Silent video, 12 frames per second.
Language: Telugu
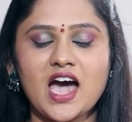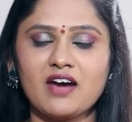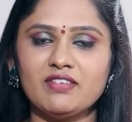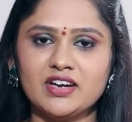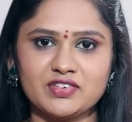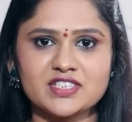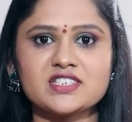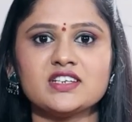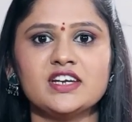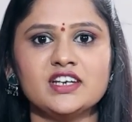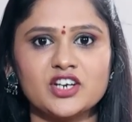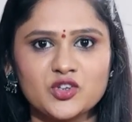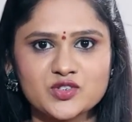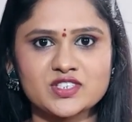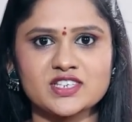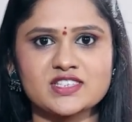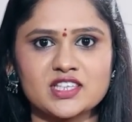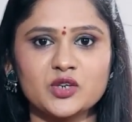ఆవిడ్ని ఫస్ట్ ఇంట్రడ్యూస్
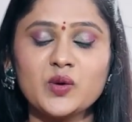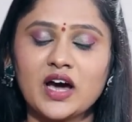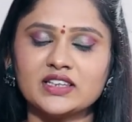చేస్తాను